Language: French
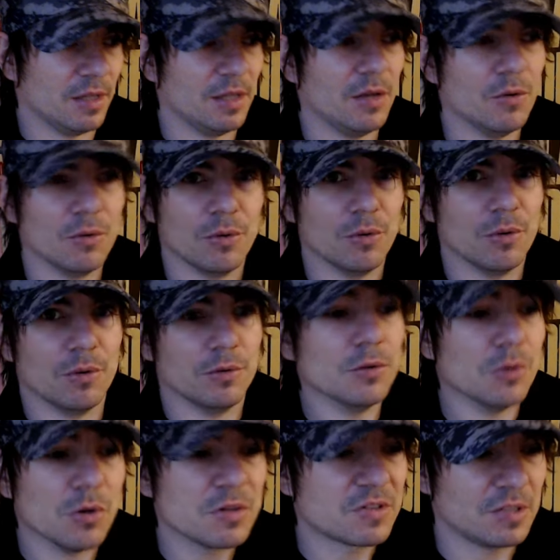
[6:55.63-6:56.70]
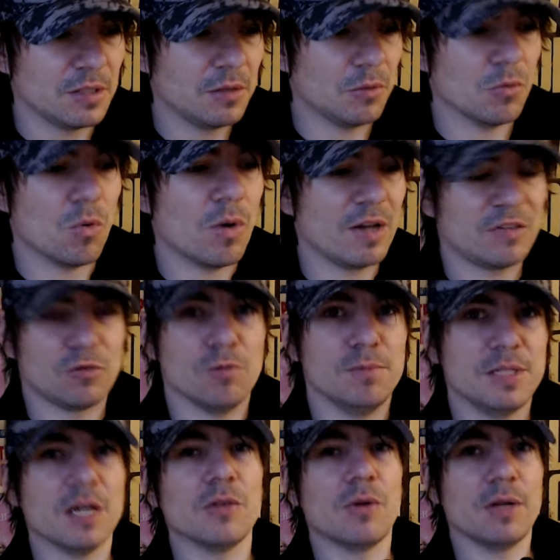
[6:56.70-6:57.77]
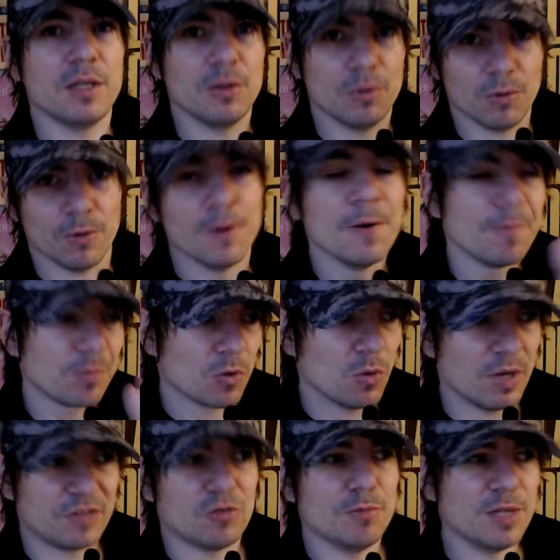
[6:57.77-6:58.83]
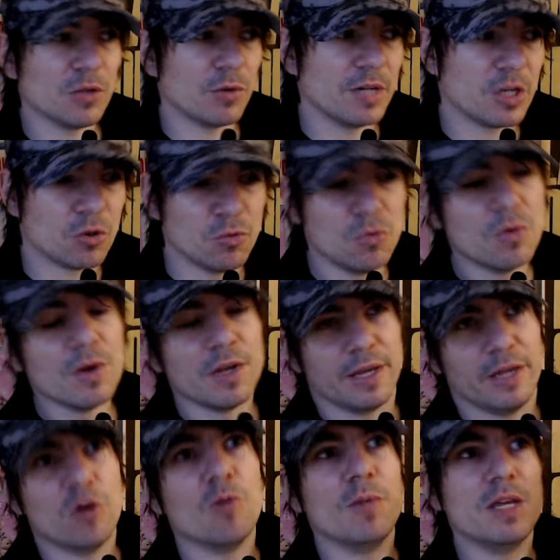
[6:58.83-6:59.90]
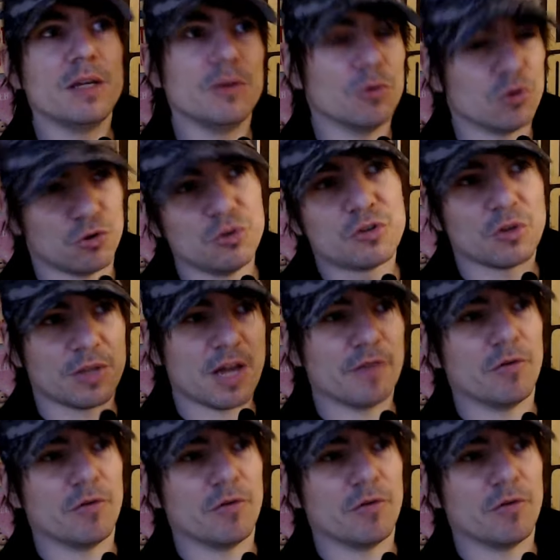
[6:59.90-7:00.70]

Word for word: et euh, non, non, c'est... on reste bien dans les... Euh, on reste bien dans les clous, et on met euh, juste en